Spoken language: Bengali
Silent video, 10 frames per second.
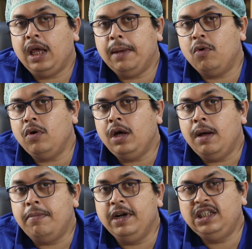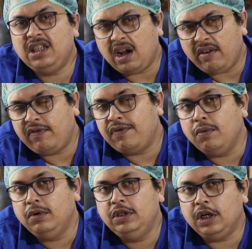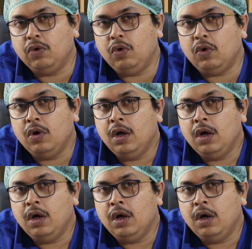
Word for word: এবং প্রিজার্ভ ফুড যেগুলো